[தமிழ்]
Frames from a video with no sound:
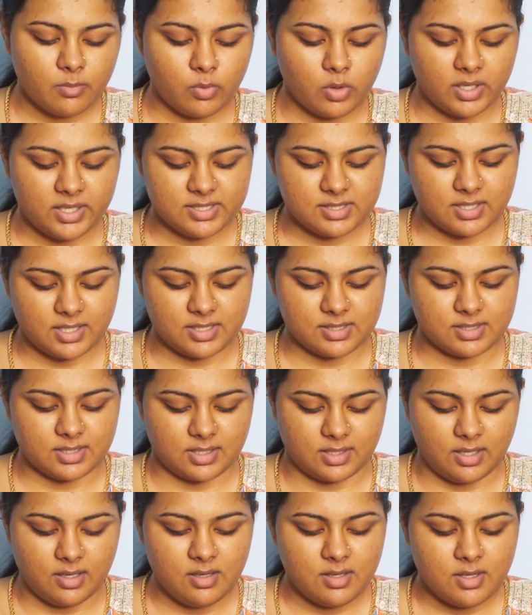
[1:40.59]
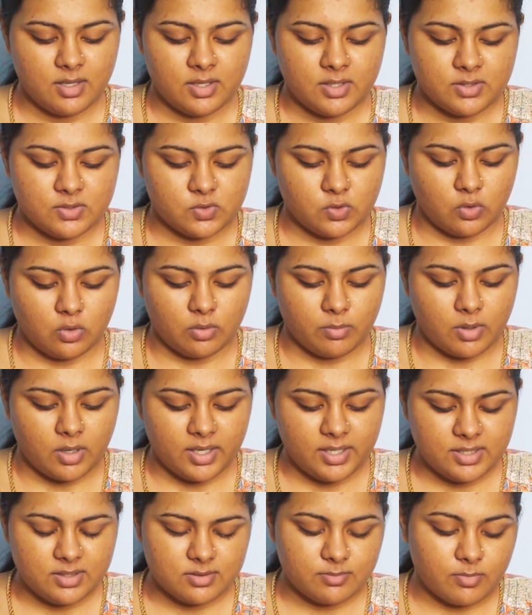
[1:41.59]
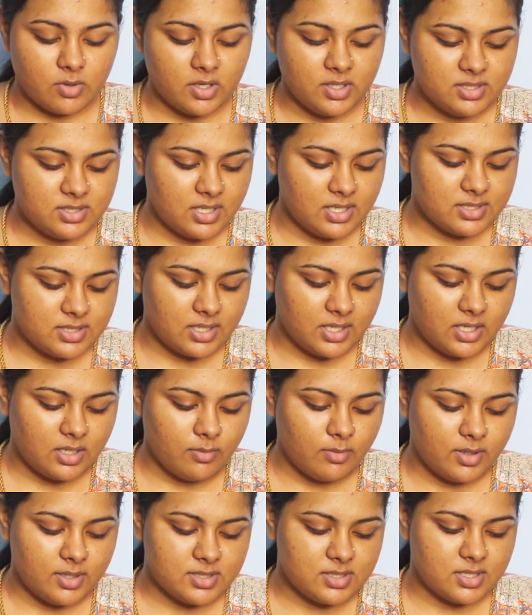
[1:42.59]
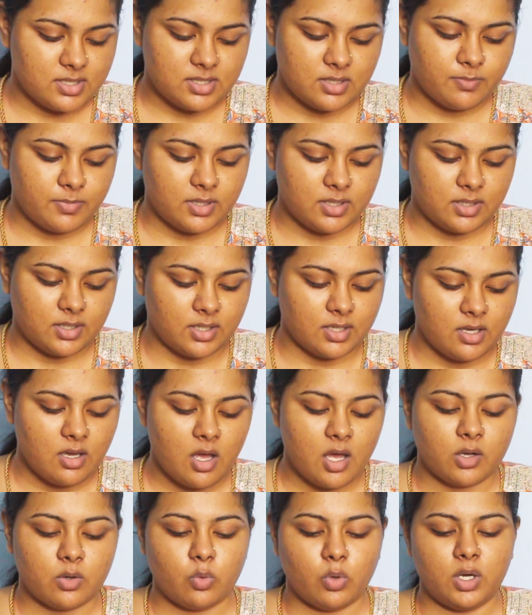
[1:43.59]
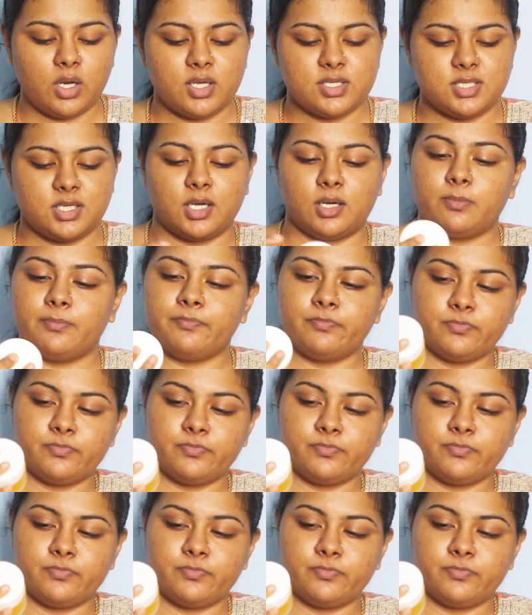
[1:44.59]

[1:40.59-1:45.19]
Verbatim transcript: மாய்ஸ்சரைசர் தான் ஸோ மாய் மாய்ஸ்சரைசர் என்ன மாய்ஸ்சரைசர்னு பார்த்தீங்கன்னா அக்வாலாஜிக்கா